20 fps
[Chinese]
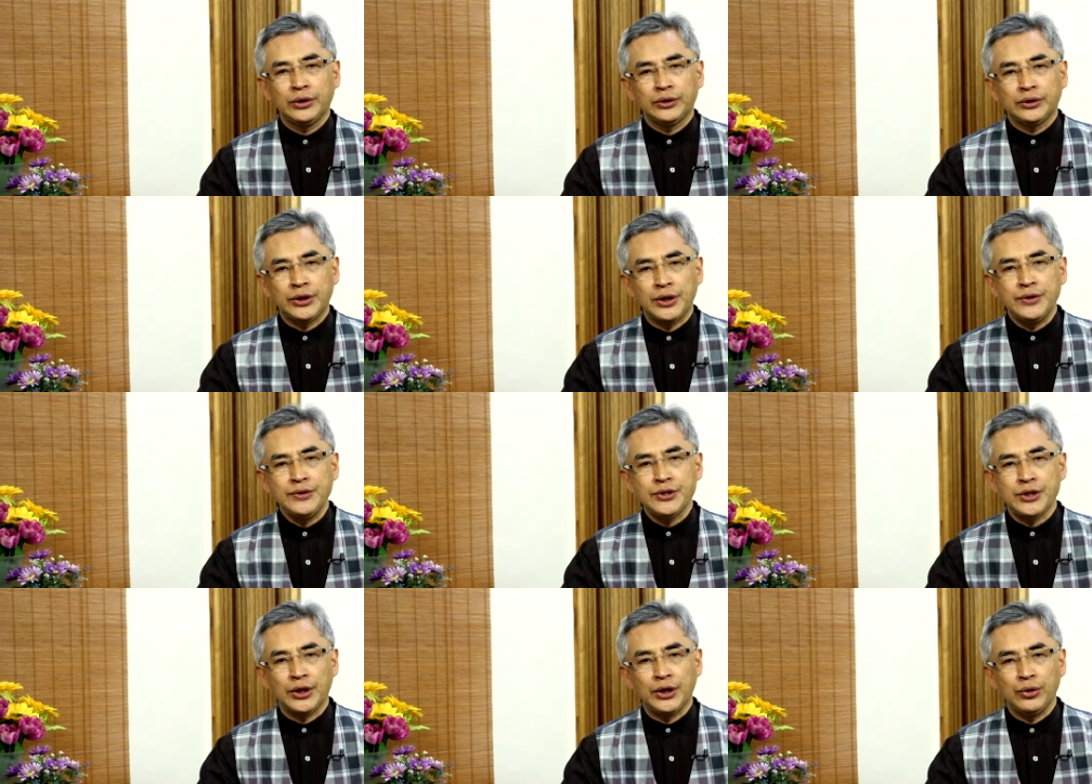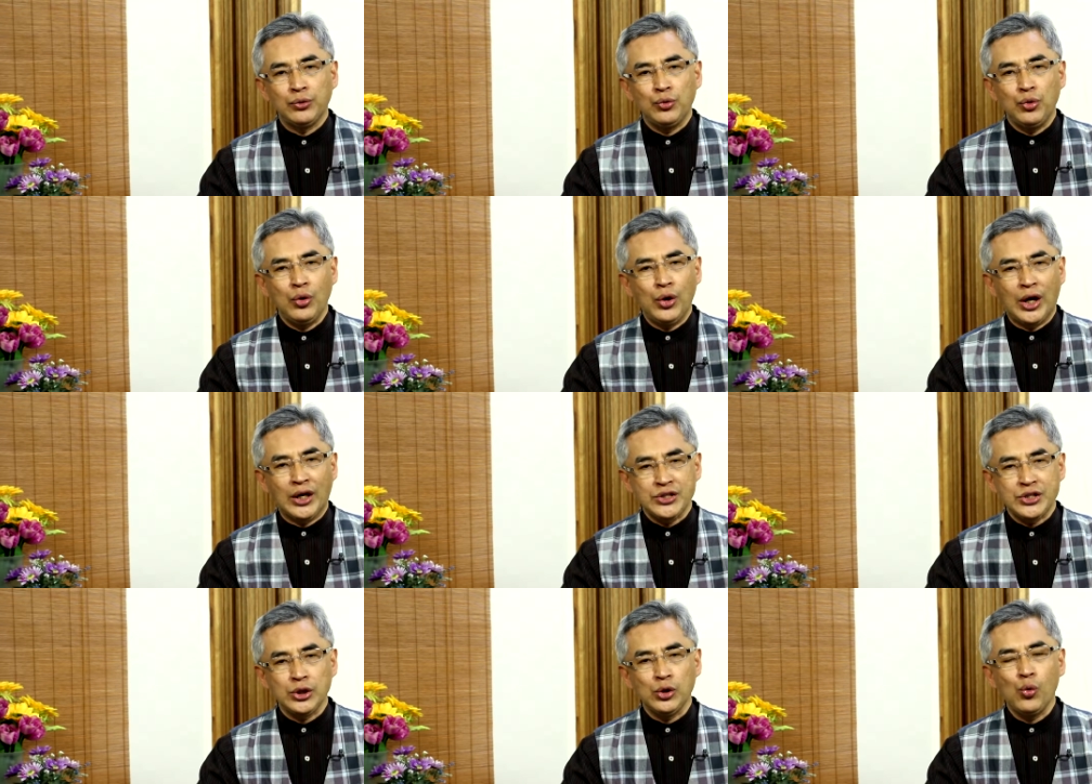跟着约
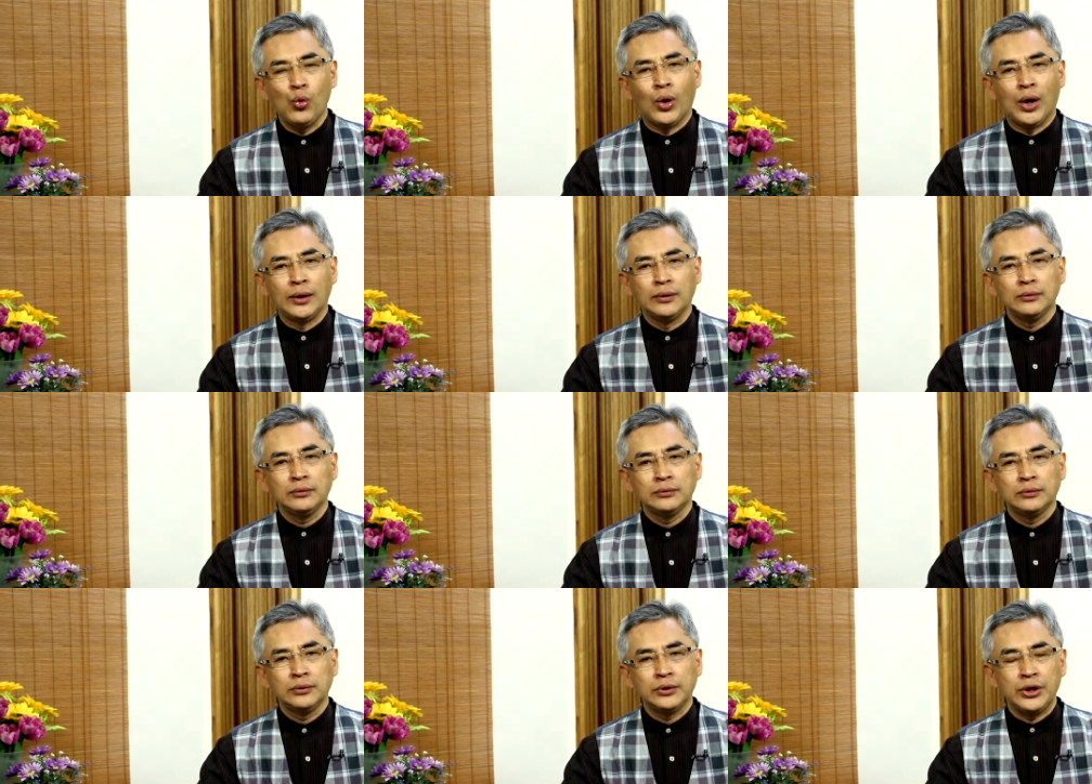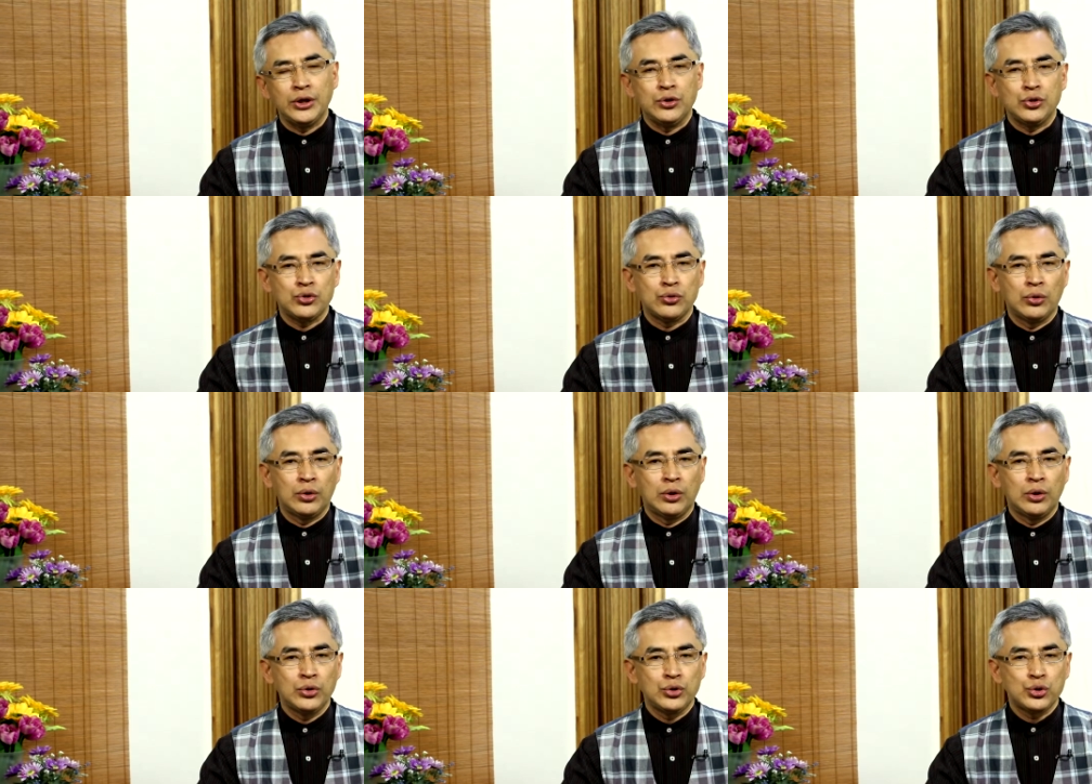雅金王，可以
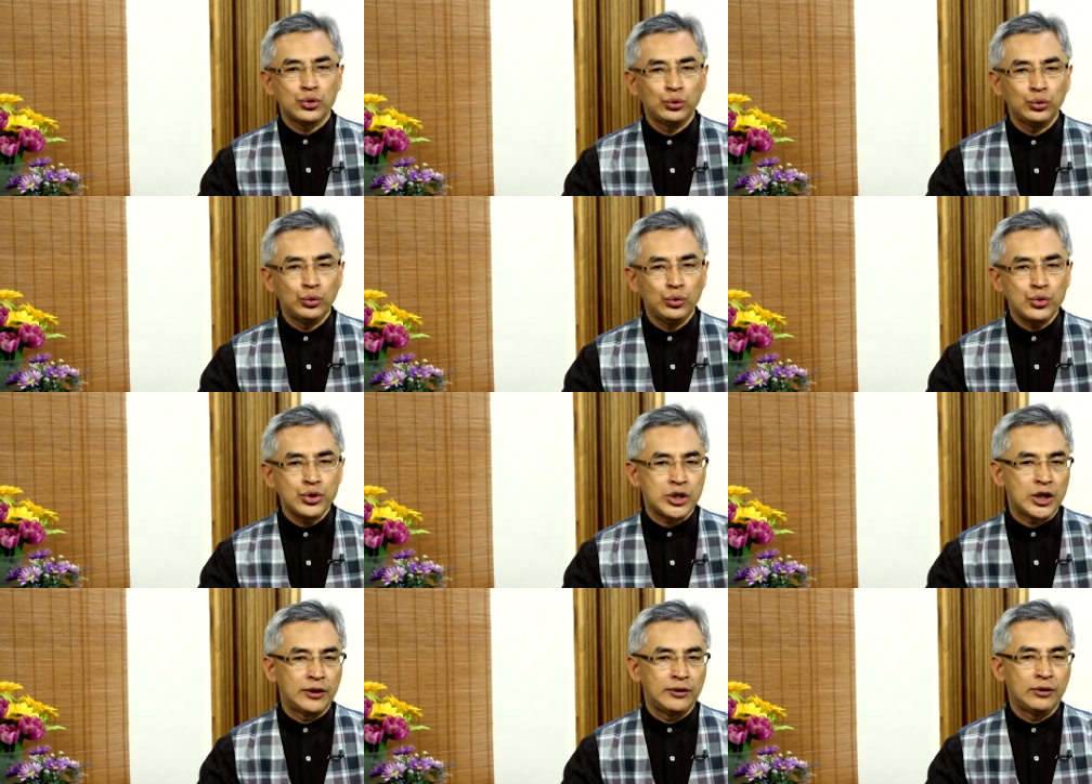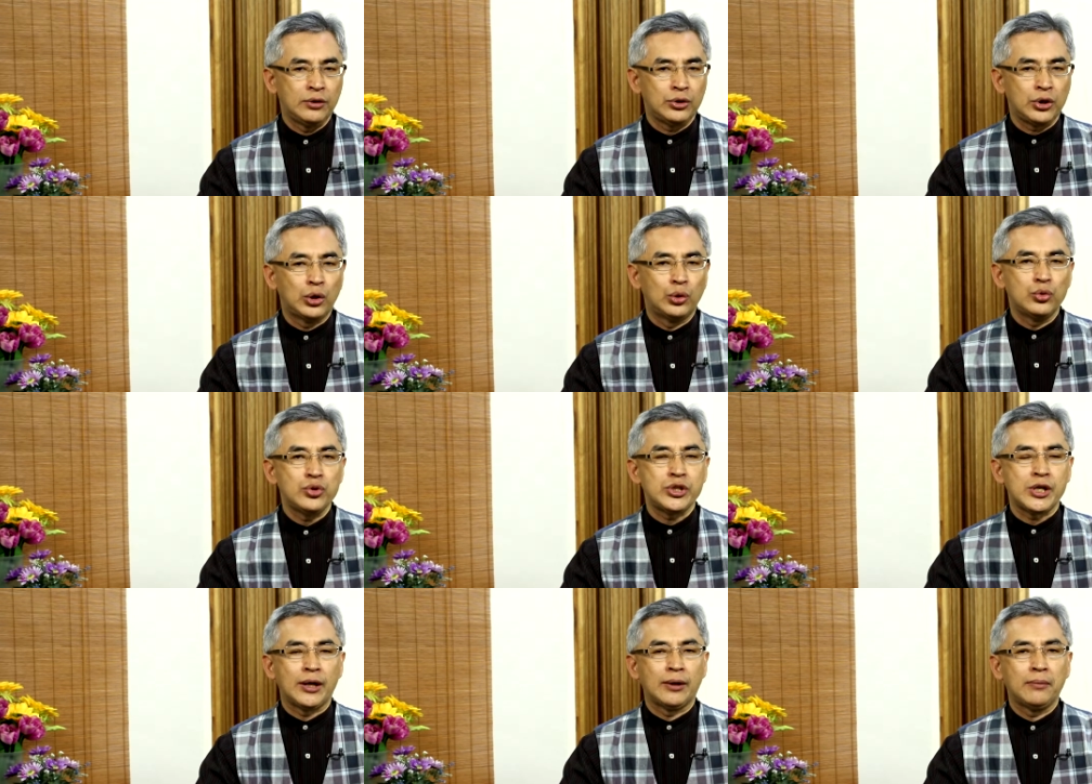说出城
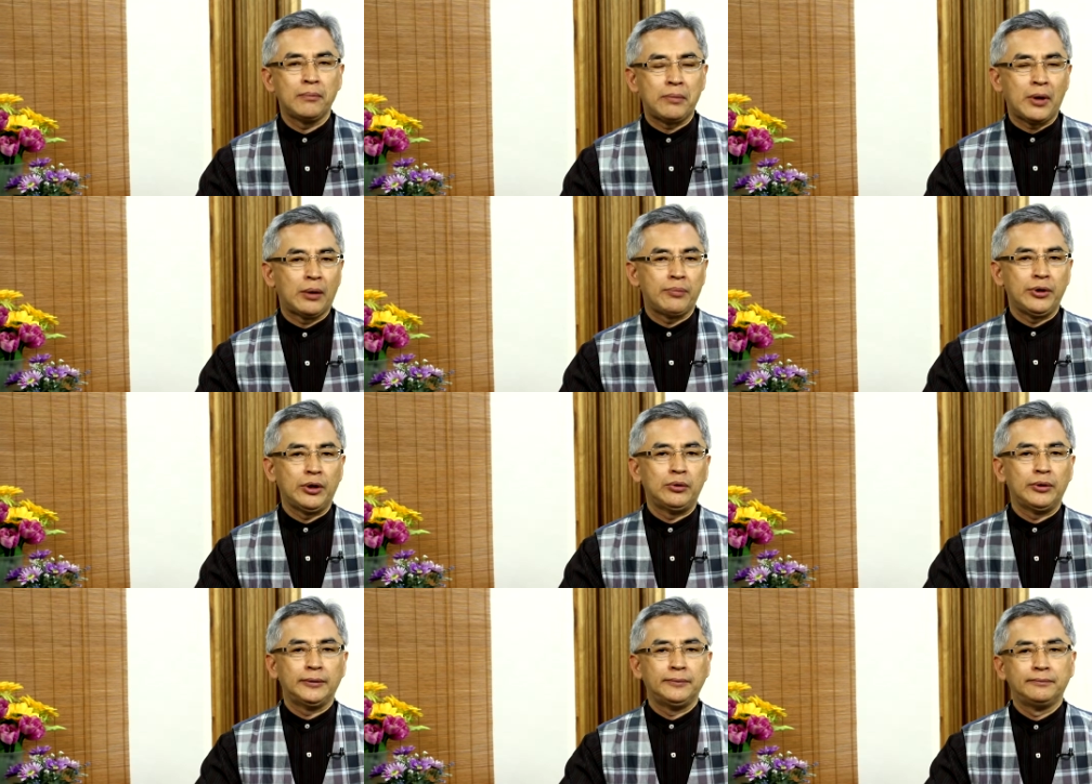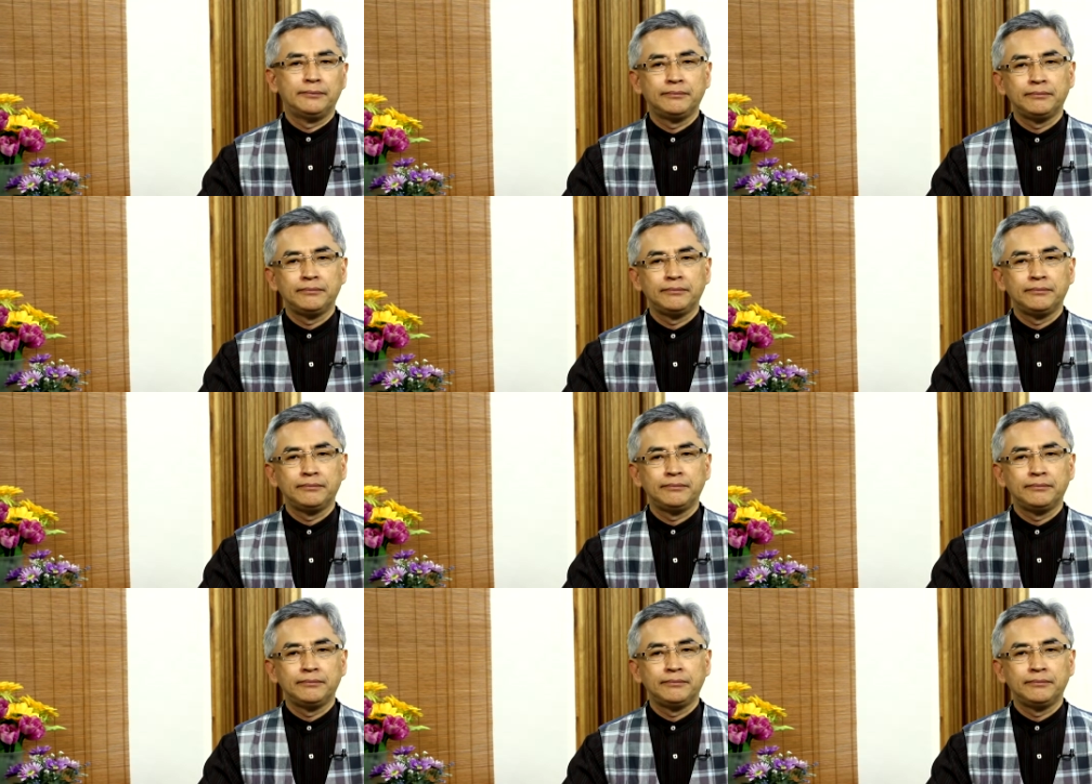投降巴比伦。